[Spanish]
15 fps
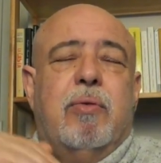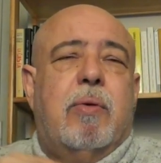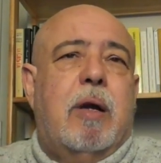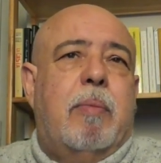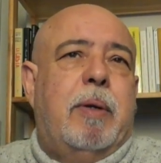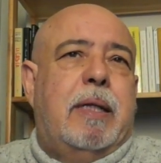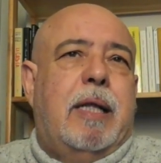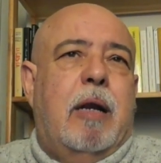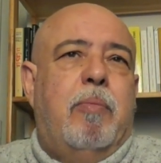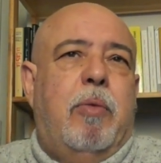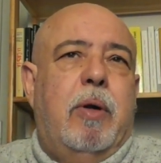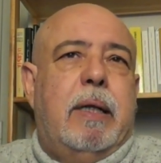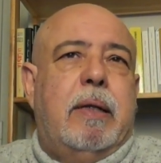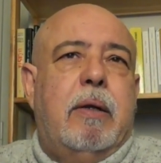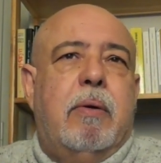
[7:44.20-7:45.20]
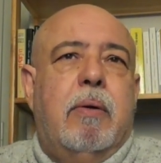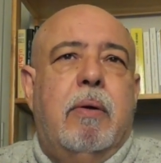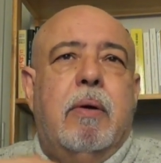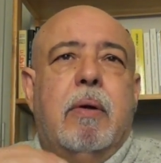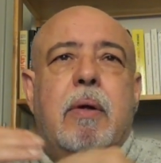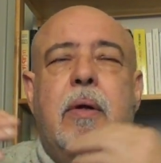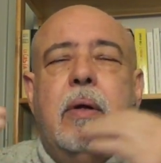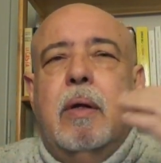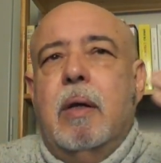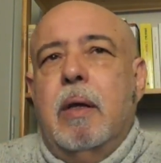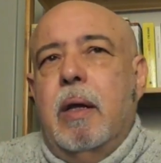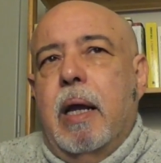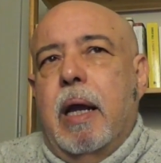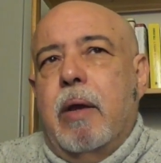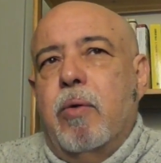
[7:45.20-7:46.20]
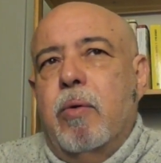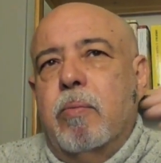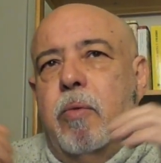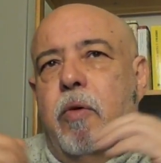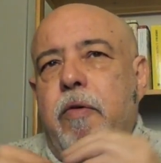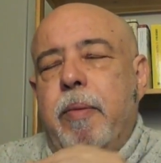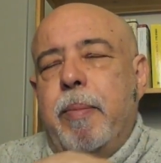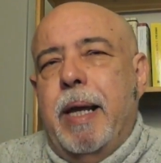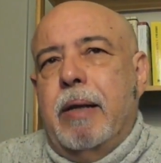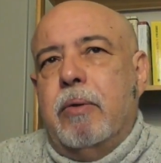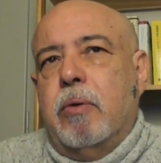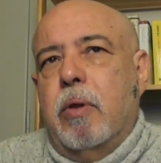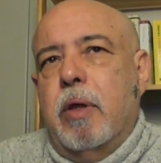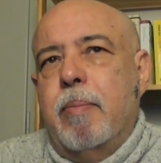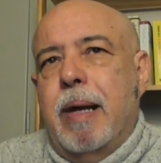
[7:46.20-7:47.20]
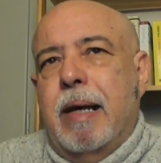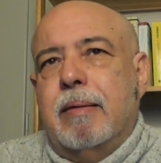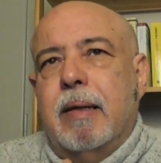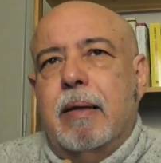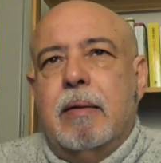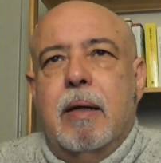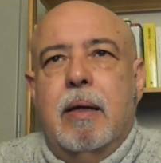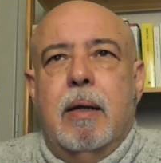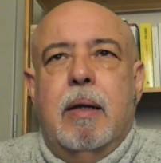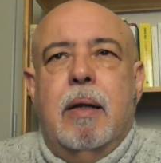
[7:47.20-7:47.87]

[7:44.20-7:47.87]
su capital político, en un movimiento de masas